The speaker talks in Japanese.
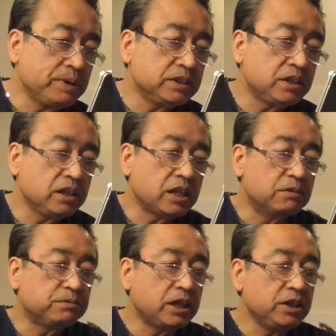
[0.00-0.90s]
番
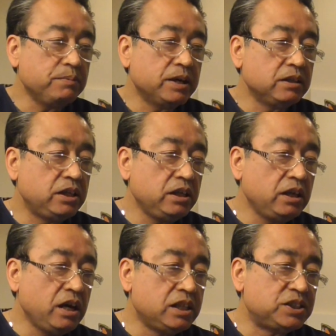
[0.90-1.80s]
センター福田2番
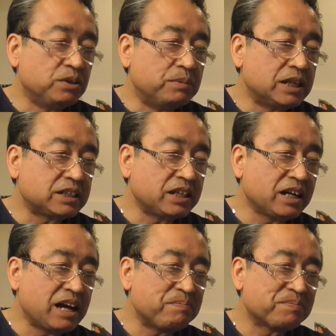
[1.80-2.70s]
DH の正
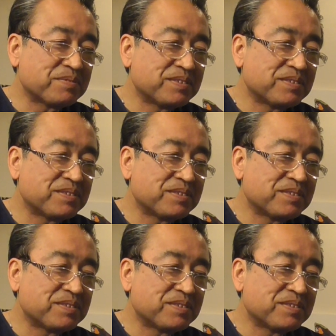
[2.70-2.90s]
隆